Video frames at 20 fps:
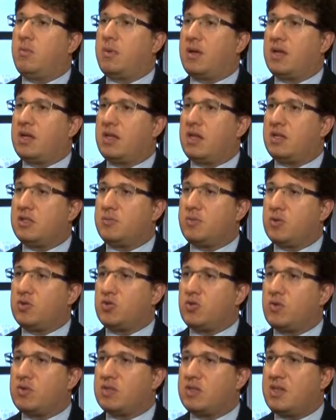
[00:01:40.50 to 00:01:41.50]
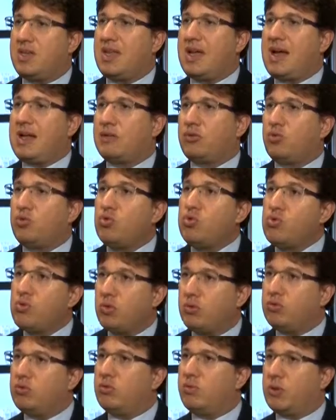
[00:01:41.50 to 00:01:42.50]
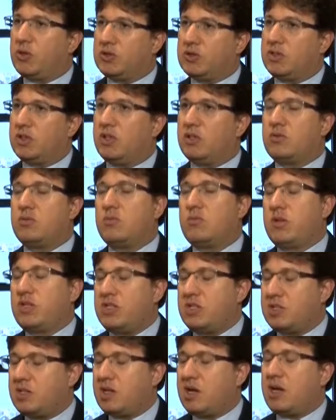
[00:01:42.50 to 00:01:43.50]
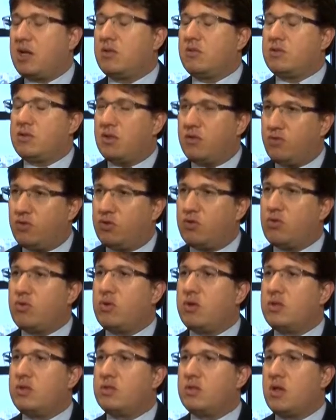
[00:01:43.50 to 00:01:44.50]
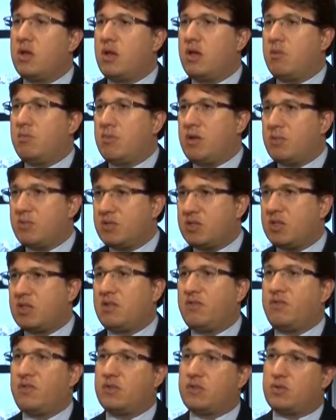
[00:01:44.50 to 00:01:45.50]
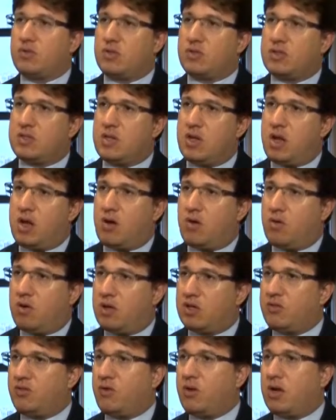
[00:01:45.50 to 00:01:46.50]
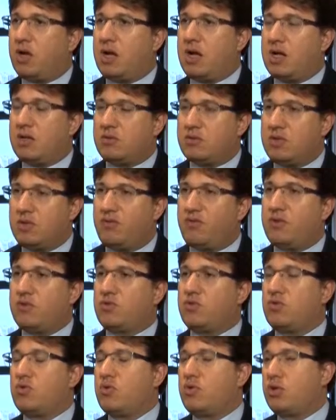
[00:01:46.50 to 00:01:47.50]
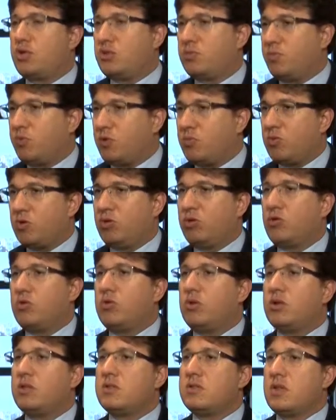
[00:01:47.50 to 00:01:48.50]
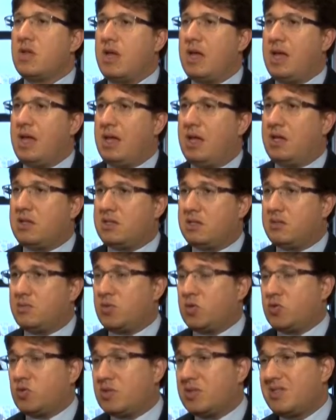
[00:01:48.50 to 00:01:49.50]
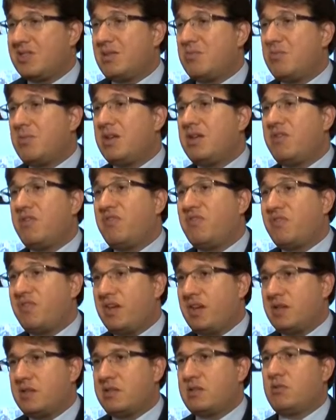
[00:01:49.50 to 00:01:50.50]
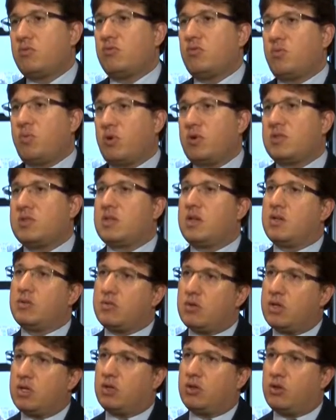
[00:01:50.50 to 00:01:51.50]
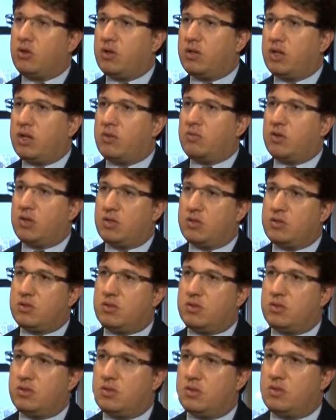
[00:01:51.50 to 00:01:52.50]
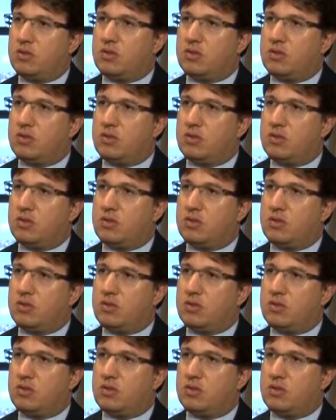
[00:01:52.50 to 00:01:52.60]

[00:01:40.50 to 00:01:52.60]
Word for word: para aquelas pessoas que atuam no processo: magistrados, servidores, membros da defesa social, advogados, defensores, promotores. Essas pessoas se manifestam no processo eletronicamente.